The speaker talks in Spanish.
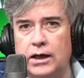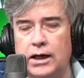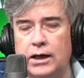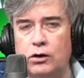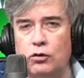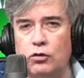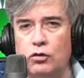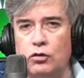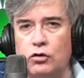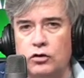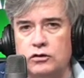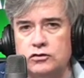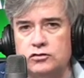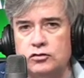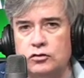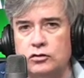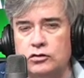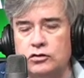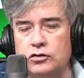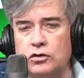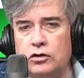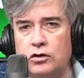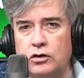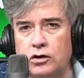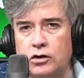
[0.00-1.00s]
en un
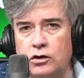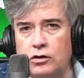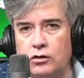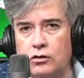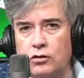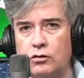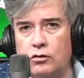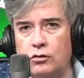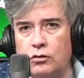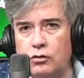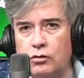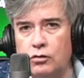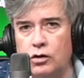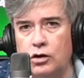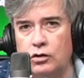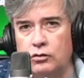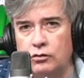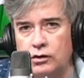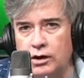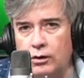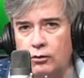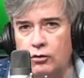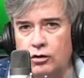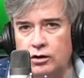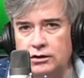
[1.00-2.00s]
consultorio o en
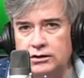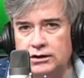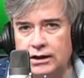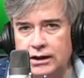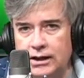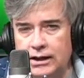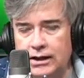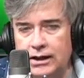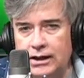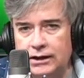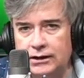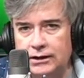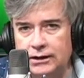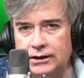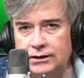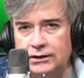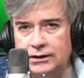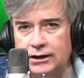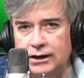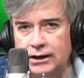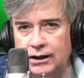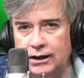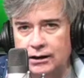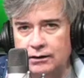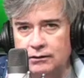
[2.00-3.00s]
una abortera
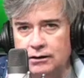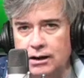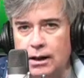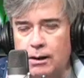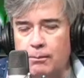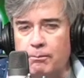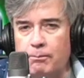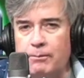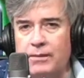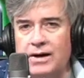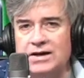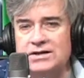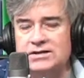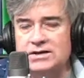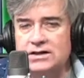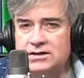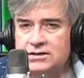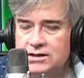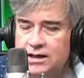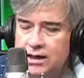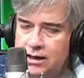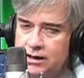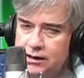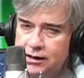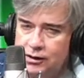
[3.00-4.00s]
clandestina? Más
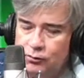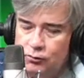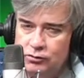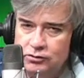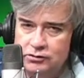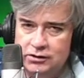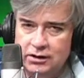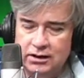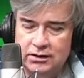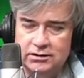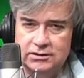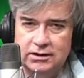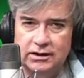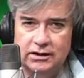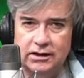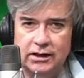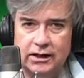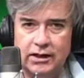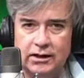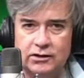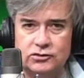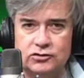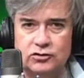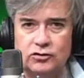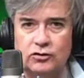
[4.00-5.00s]
allá de que vos tenés el
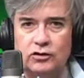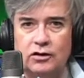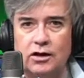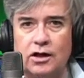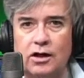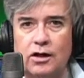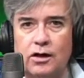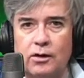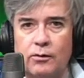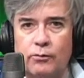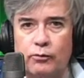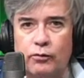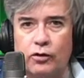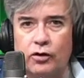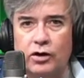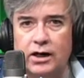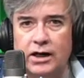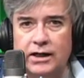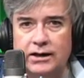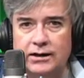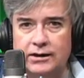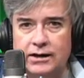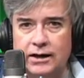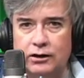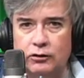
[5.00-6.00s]
derecho por
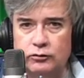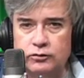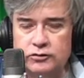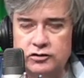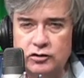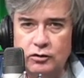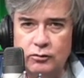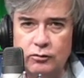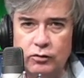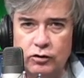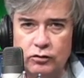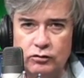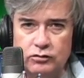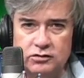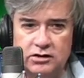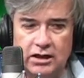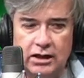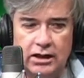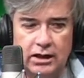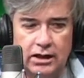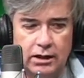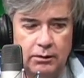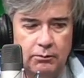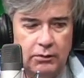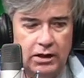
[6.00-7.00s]
la interrupción
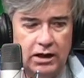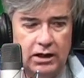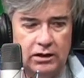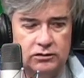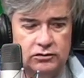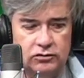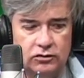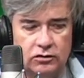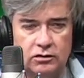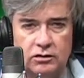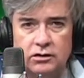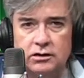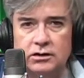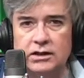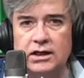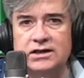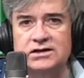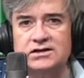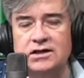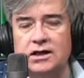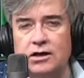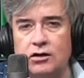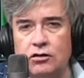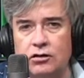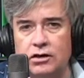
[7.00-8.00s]
voluntaria del embarazo de
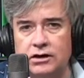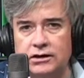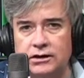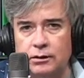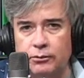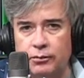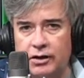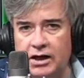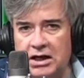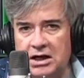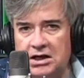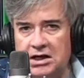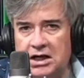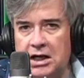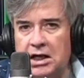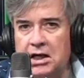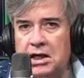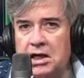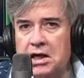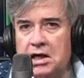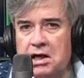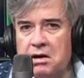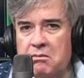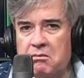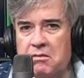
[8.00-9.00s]
hacer lo que te plazca.
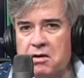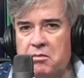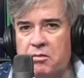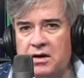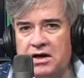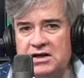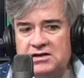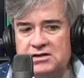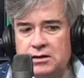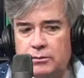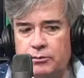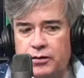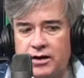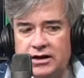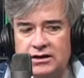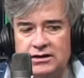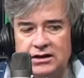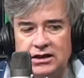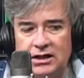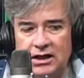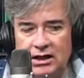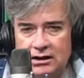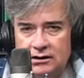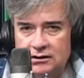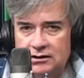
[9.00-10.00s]
Me parece
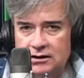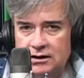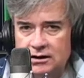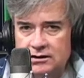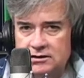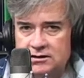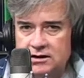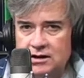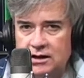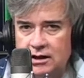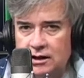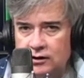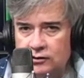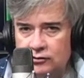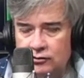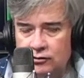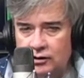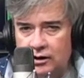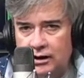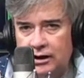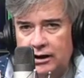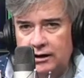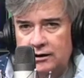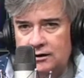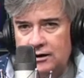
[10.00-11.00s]
pertinente decir esto
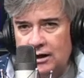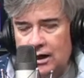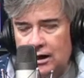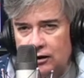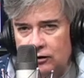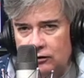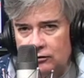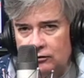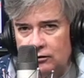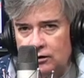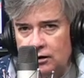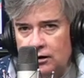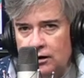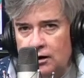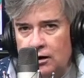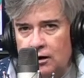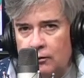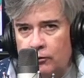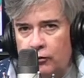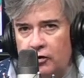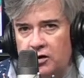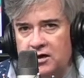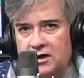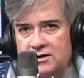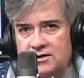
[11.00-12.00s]
de cristiano
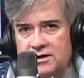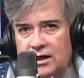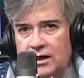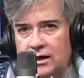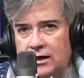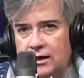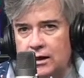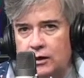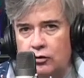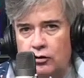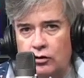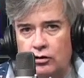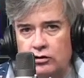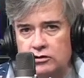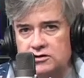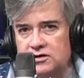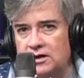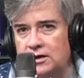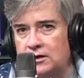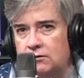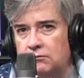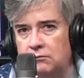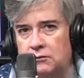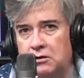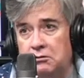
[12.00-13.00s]
porque es alguien que
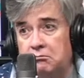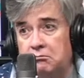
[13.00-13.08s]
conoce,